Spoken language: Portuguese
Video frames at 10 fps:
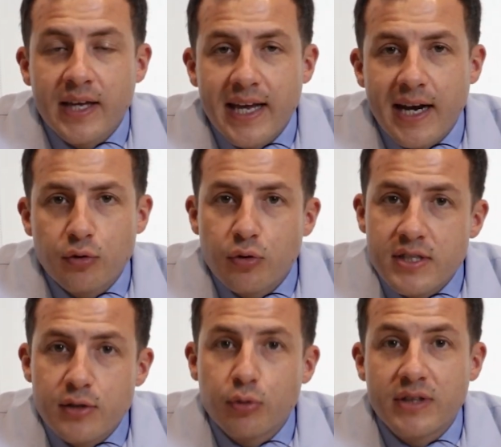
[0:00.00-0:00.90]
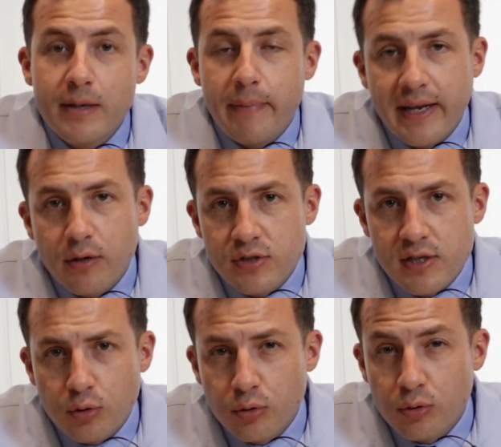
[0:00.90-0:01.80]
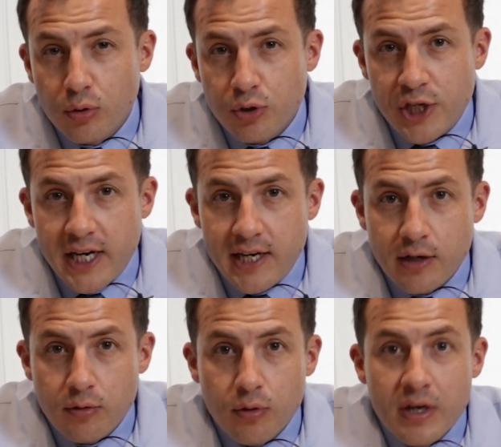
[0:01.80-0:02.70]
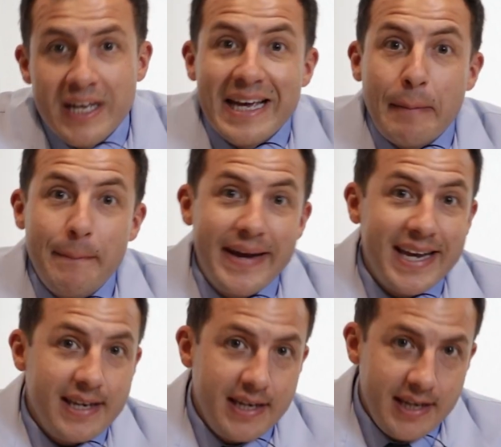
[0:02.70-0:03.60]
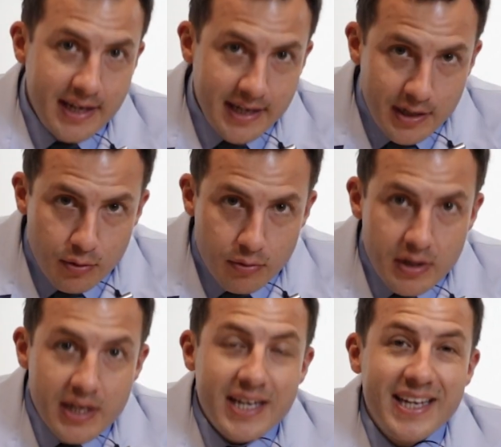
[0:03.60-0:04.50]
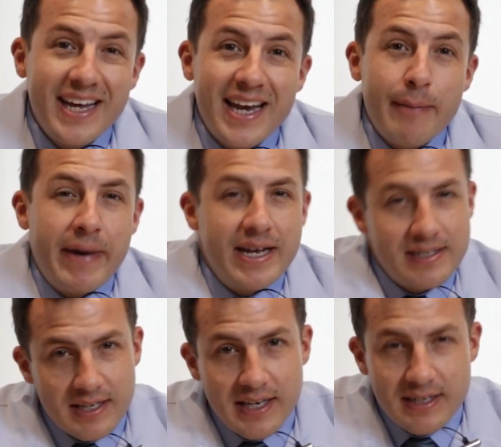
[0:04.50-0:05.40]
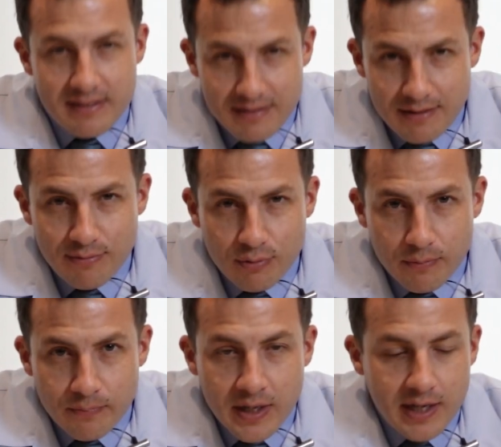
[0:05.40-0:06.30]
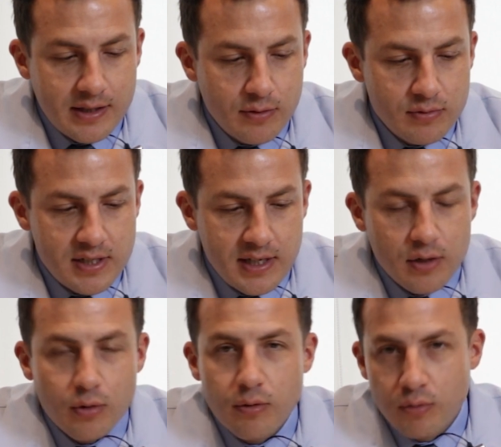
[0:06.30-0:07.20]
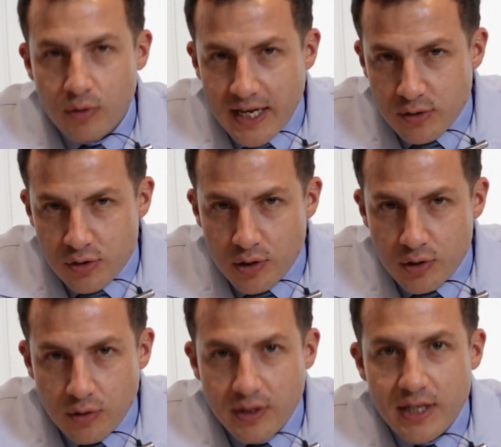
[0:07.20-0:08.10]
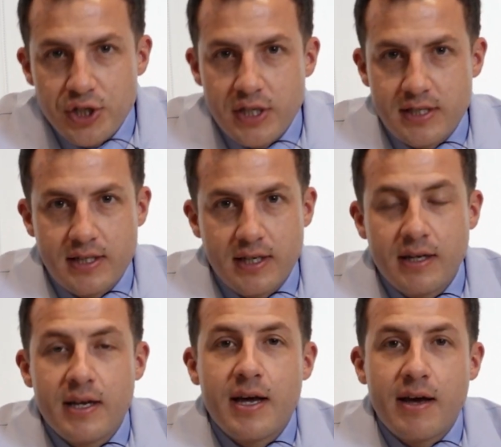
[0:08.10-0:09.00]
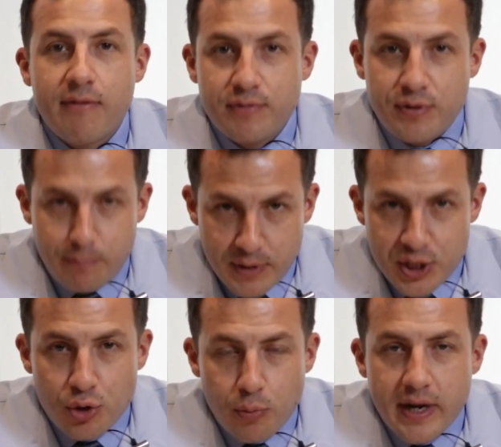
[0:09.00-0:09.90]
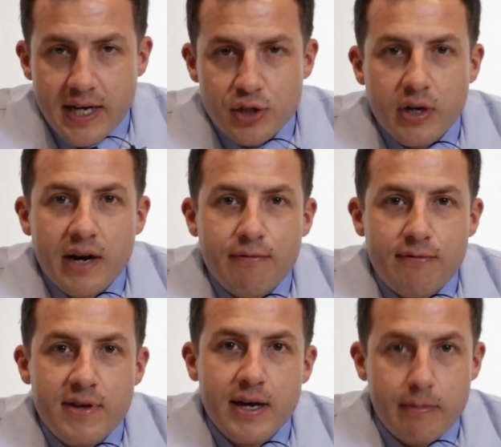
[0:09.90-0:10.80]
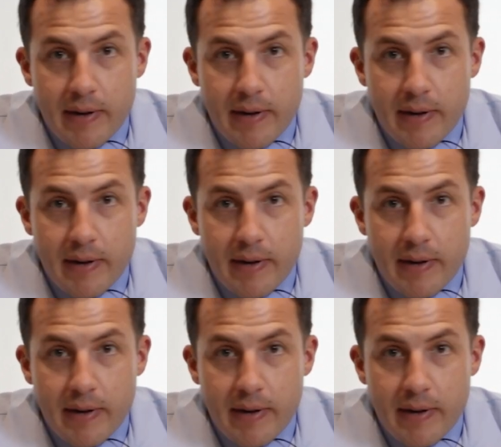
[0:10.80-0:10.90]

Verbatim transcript: Queratocisto também é um cisto odontogênico benigno e ele é mais agressivo. Então, se no caso o cirurgião dentista te pedir uma radiografia